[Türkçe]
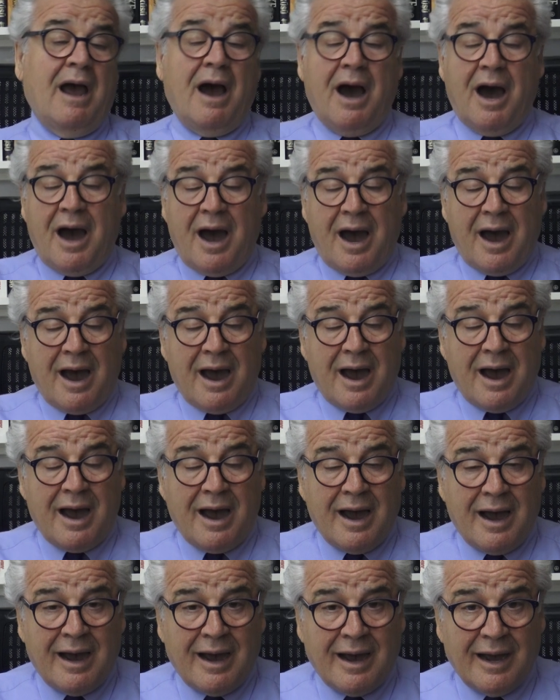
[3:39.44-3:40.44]
Aa,
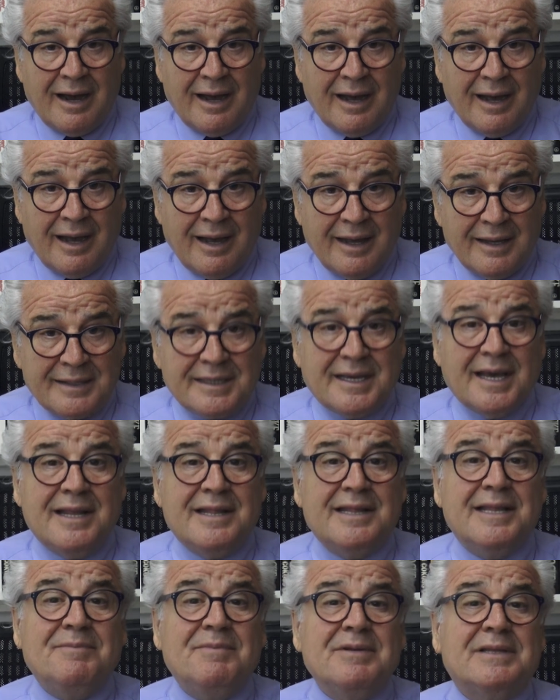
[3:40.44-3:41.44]

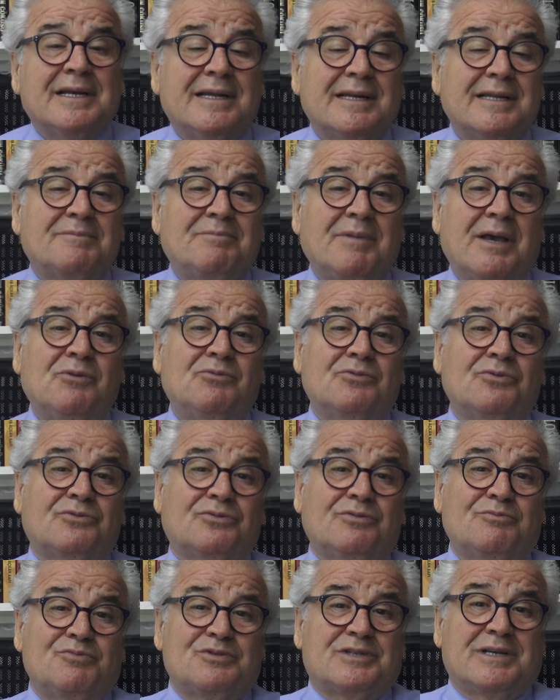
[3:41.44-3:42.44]
kendimi tanıtmayı
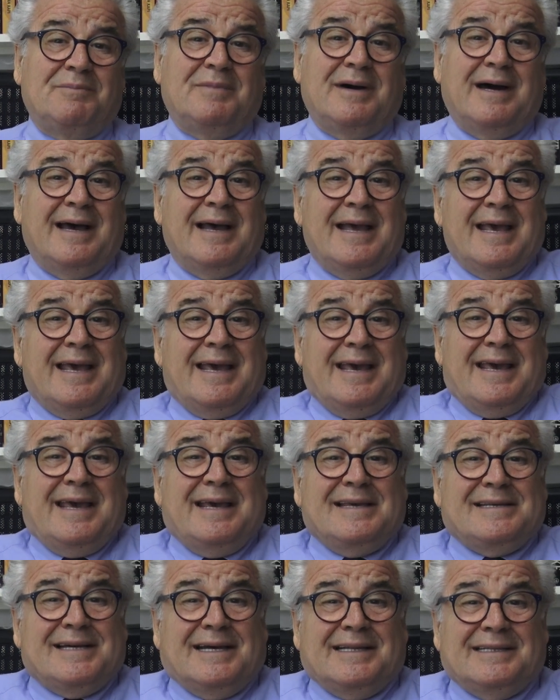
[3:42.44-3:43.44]
unuttum bu sabah.
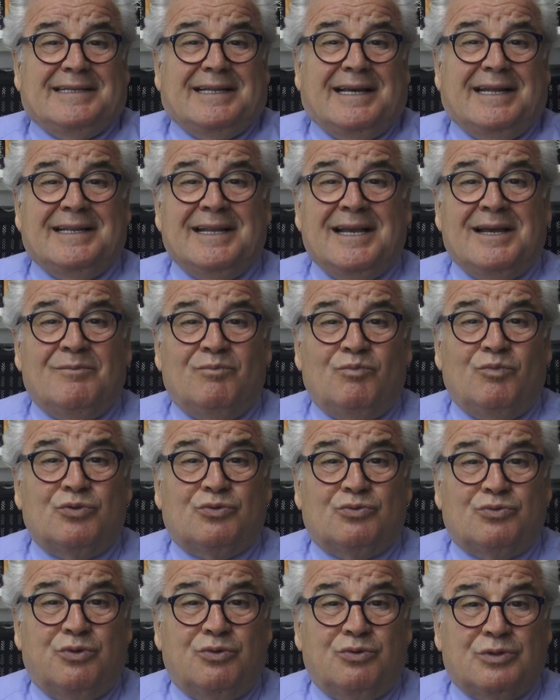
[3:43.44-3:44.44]
Heyecandan,
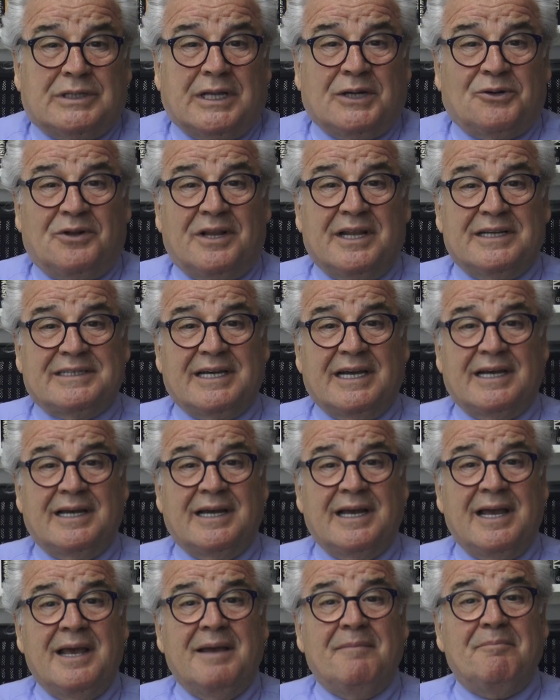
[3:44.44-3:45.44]
mutluluktan olacak.
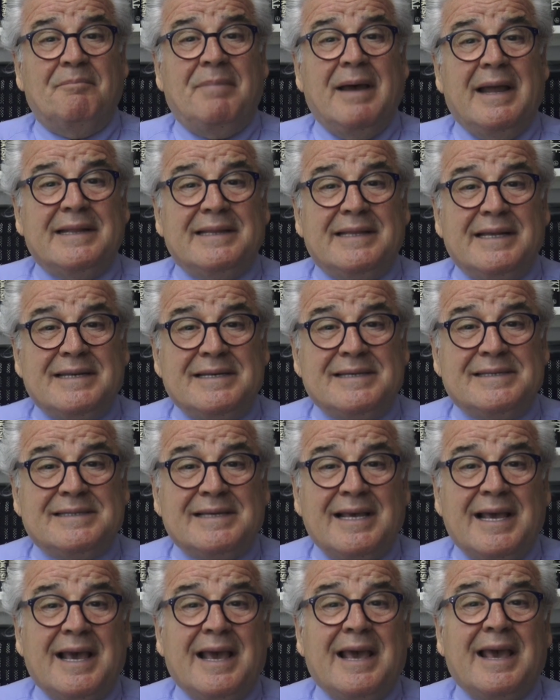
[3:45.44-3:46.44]

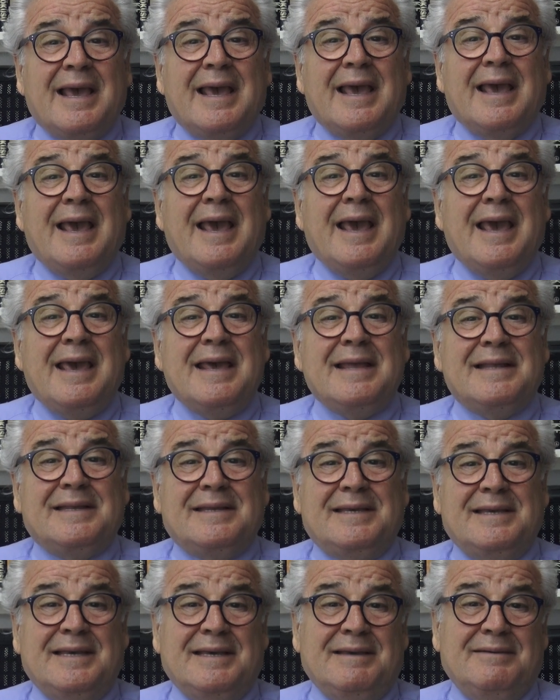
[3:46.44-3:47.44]
Bendeniz
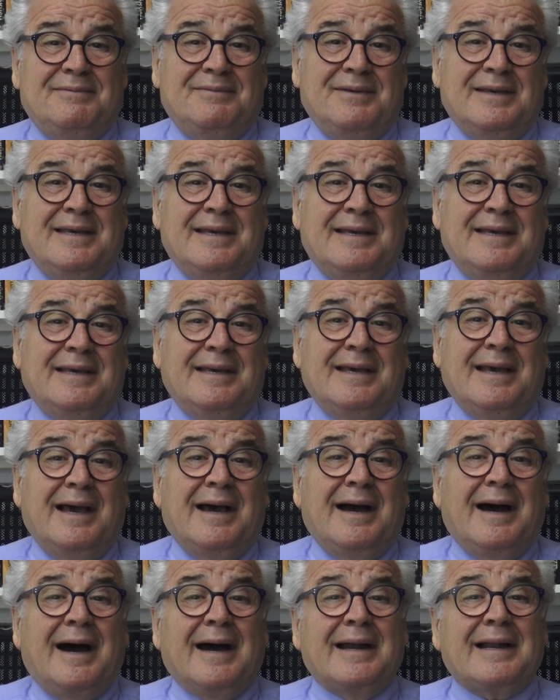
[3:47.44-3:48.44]
ATV
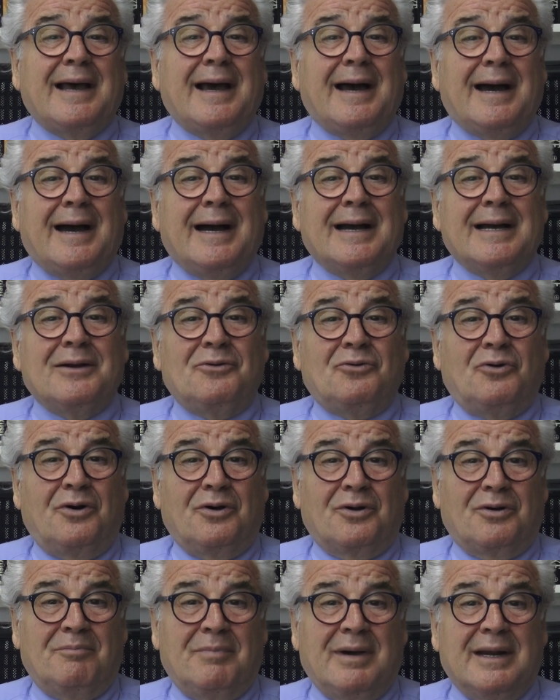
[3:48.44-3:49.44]
ana an
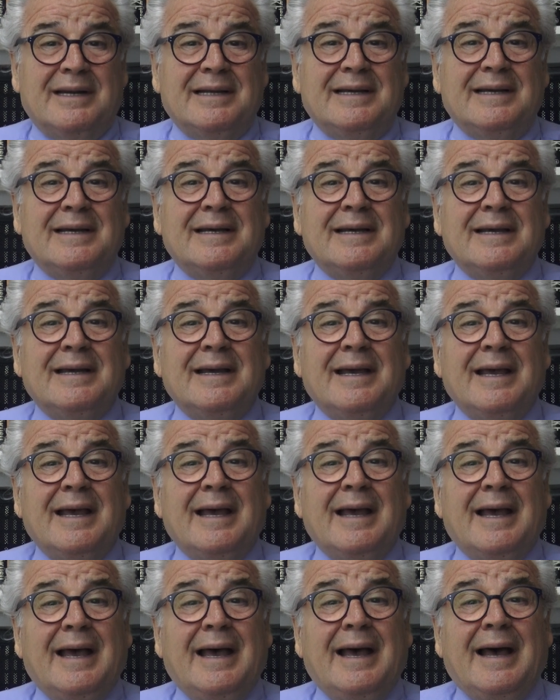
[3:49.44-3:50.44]
kormanı
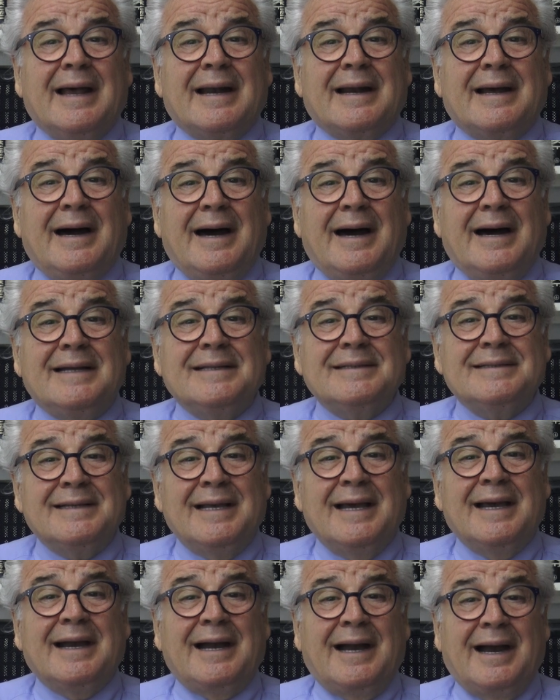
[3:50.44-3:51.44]
Erhan
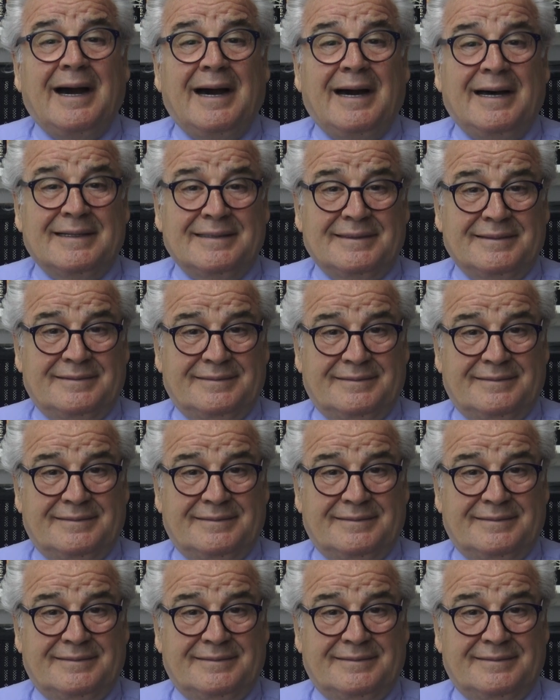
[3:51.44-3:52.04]
Kan.